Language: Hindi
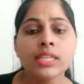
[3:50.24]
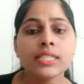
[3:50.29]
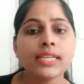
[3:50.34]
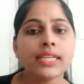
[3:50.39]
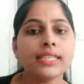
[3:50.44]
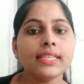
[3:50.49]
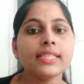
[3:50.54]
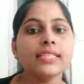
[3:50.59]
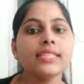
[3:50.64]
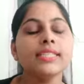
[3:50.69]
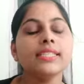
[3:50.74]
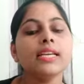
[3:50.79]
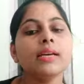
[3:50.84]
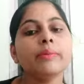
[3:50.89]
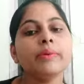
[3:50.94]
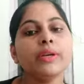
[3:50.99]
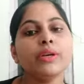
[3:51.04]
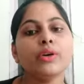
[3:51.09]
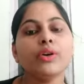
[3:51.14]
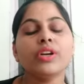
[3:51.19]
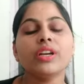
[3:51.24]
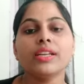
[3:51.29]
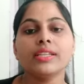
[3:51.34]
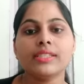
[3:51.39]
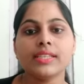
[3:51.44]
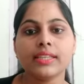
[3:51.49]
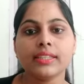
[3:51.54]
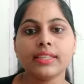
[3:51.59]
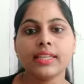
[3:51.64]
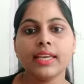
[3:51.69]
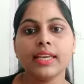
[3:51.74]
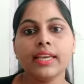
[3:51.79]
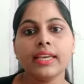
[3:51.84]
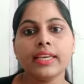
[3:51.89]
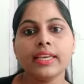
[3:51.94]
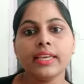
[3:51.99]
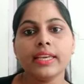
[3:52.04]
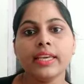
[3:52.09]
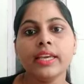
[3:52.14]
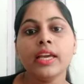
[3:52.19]
छठी चीज आप एक और कर सकते
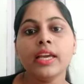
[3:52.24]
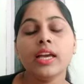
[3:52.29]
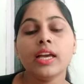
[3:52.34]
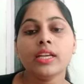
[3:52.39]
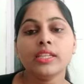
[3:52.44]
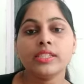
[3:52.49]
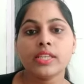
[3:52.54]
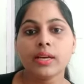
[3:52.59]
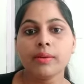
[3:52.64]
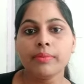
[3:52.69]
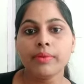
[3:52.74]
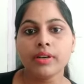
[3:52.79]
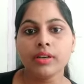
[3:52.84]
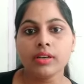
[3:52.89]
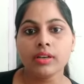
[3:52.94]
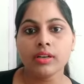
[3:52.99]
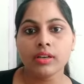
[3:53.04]
हैं कि जब